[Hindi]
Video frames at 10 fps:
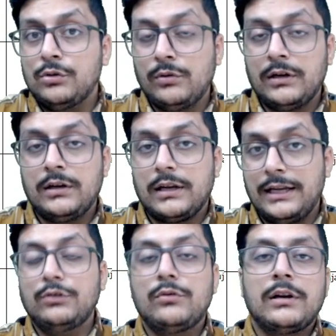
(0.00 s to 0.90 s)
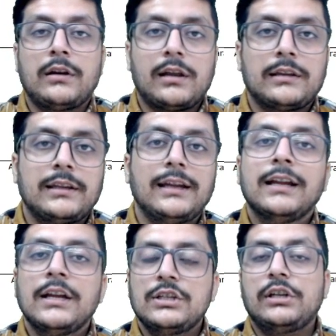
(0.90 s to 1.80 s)
के यू ए यू के अंदर आता
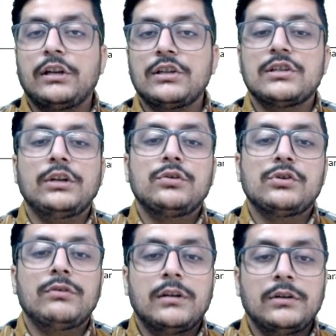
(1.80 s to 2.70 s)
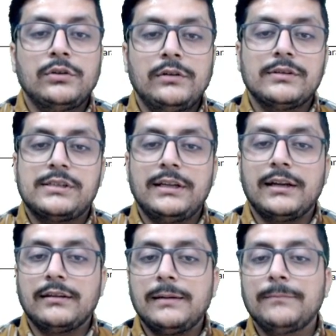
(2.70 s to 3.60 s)
है श्री कृष्णा यू
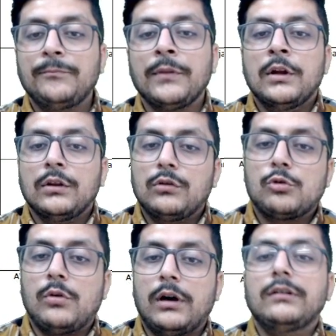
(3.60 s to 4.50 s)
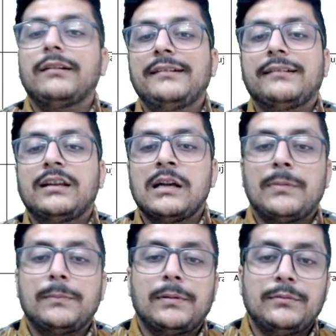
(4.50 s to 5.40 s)
यूनिवर्सिटी के अंदर तो उसको हंड्रेड सीट्स की
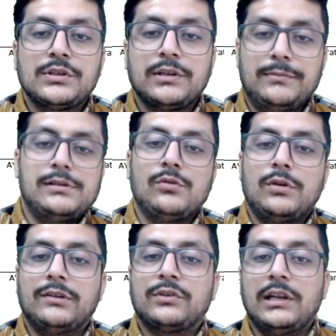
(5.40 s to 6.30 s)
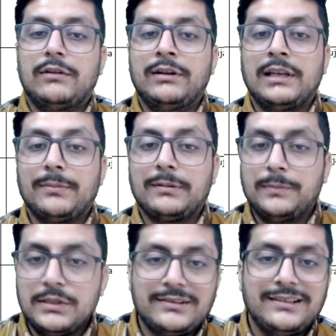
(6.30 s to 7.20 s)
यहाँ पर परमिशन मिल चुकी है इसके अलावा इनके
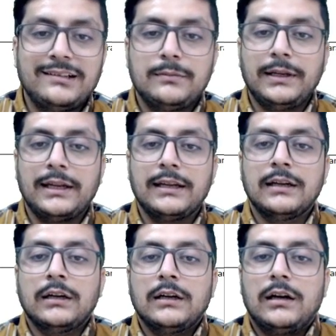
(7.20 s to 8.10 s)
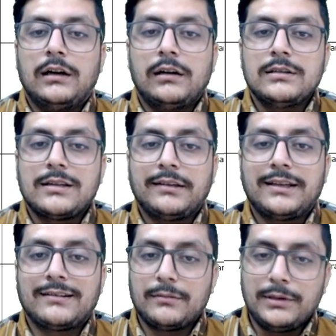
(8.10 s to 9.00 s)
पास पीजी सीट्स भी हैं
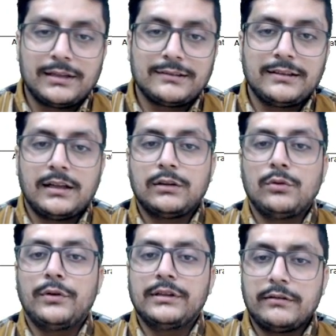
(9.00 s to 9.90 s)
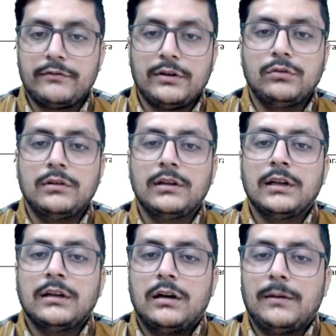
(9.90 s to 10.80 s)
जैसे कि समिता सिद्धांत हो गए द्रव्य
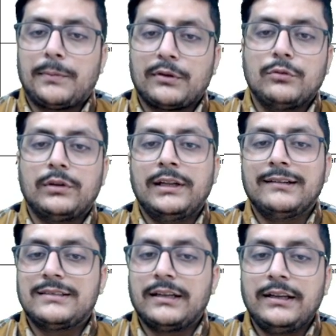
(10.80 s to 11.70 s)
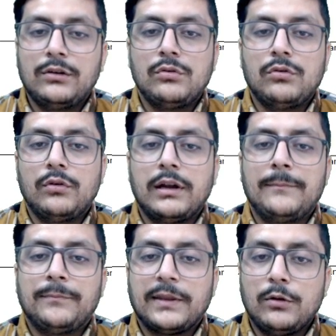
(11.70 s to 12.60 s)
गुण प्रसूति एंड स्त्री रोग हो
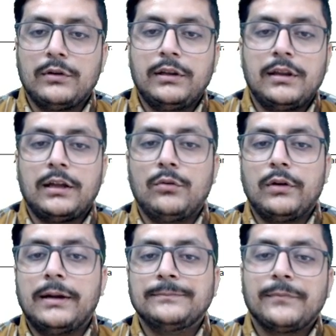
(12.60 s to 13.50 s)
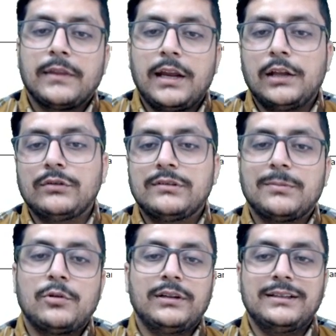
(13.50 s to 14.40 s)
गया रोग निदान हो गया ठीक है तो
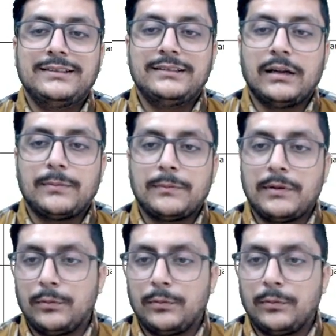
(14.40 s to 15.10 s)
इन सबको इनकी सीट यहाँ